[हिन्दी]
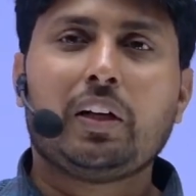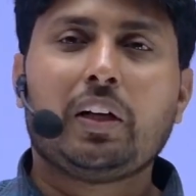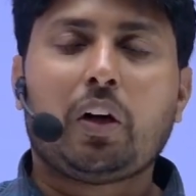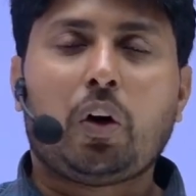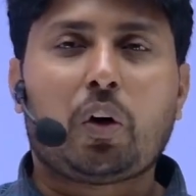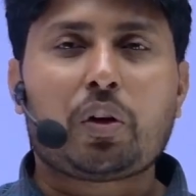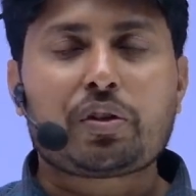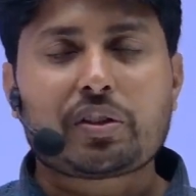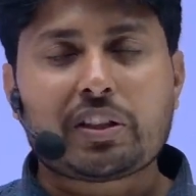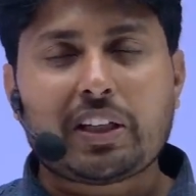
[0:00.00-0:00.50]

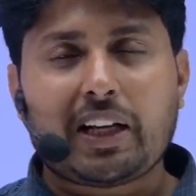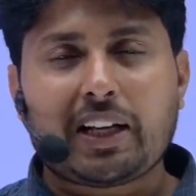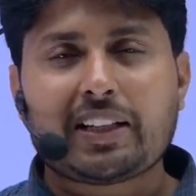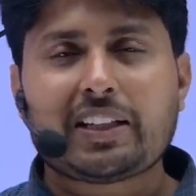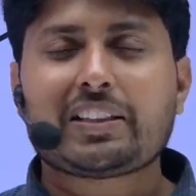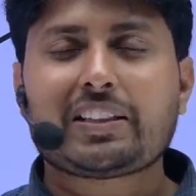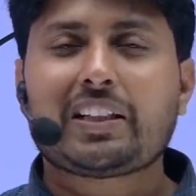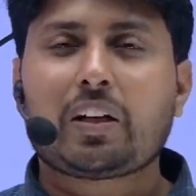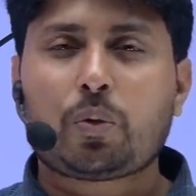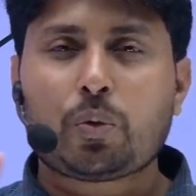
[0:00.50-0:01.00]
और ज़्यादा से
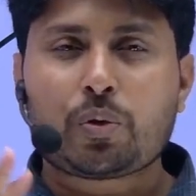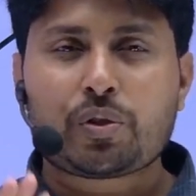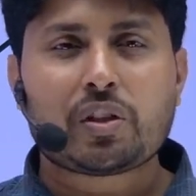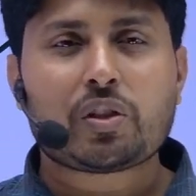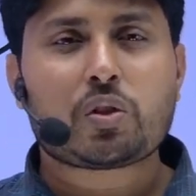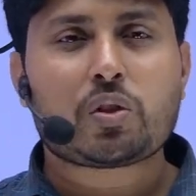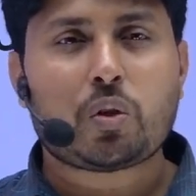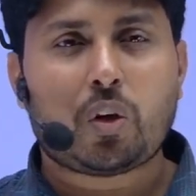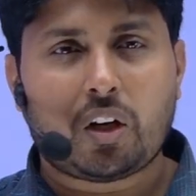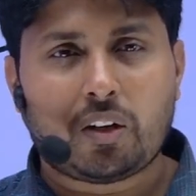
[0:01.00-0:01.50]
ज़्यादा क्वेश्चन
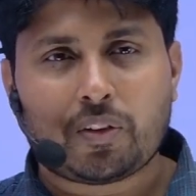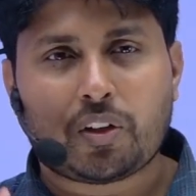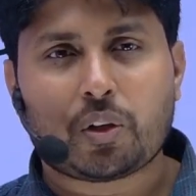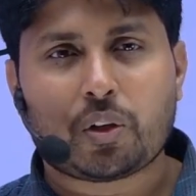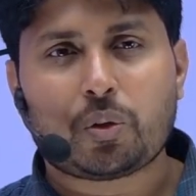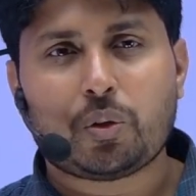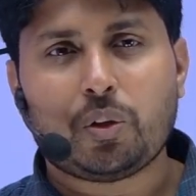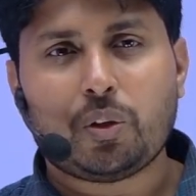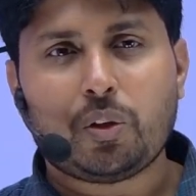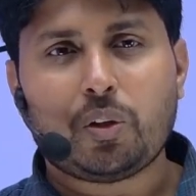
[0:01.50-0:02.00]
सॉल्व करो